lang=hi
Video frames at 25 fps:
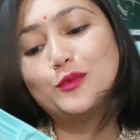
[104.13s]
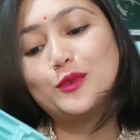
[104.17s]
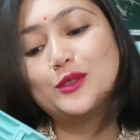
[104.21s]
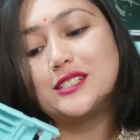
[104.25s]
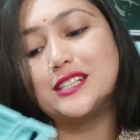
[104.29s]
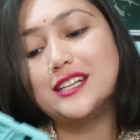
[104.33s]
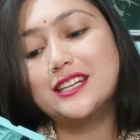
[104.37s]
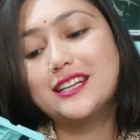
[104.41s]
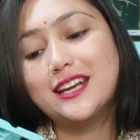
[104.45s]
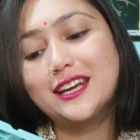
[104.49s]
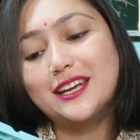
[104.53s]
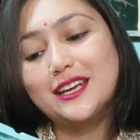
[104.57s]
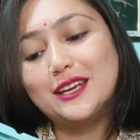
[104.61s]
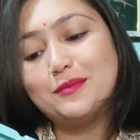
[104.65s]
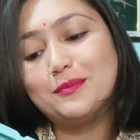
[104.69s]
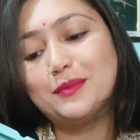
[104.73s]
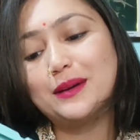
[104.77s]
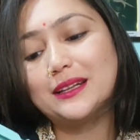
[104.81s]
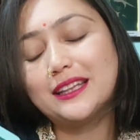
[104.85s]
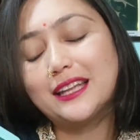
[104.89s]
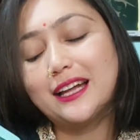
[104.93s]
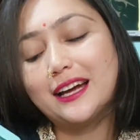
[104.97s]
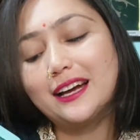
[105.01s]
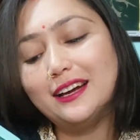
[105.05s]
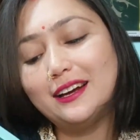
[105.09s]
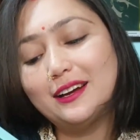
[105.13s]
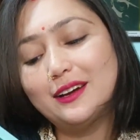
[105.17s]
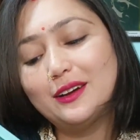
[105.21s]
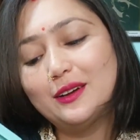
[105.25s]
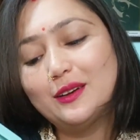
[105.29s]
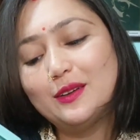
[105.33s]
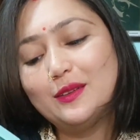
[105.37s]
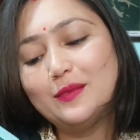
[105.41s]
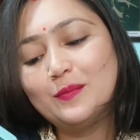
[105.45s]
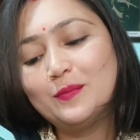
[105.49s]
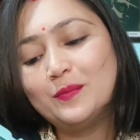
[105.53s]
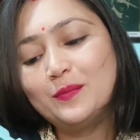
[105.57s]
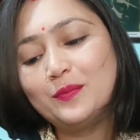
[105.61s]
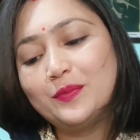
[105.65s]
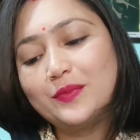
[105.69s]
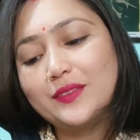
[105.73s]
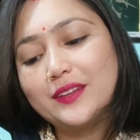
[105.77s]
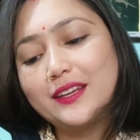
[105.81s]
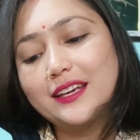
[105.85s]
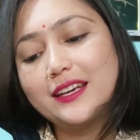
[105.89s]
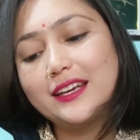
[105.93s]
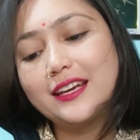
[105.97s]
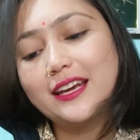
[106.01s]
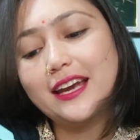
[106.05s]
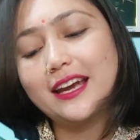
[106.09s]
मुझे नहीं पता
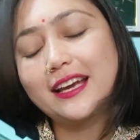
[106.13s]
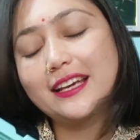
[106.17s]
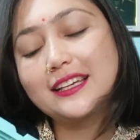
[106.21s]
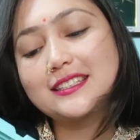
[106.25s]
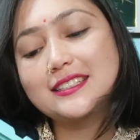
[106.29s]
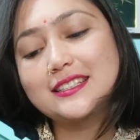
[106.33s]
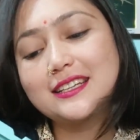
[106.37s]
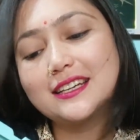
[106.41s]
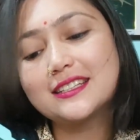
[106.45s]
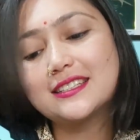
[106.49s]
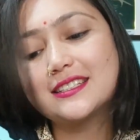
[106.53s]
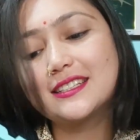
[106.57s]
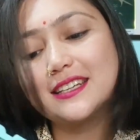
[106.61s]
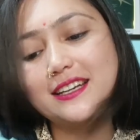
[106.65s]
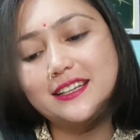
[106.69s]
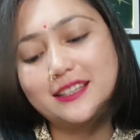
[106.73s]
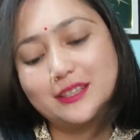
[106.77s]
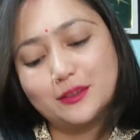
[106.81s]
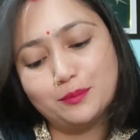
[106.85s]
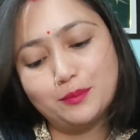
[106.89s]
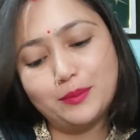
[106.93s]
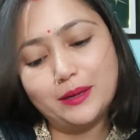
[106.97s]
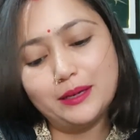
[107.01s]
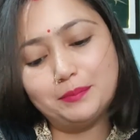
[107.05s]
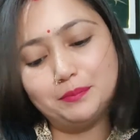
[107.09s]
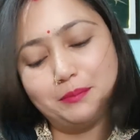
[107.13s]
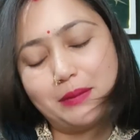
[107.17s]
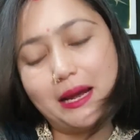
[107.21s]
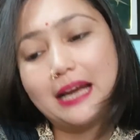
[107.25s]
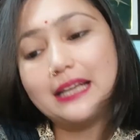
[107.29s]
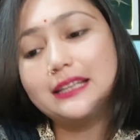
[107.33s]
कि ये एक्स्ट्रा स्टिक बट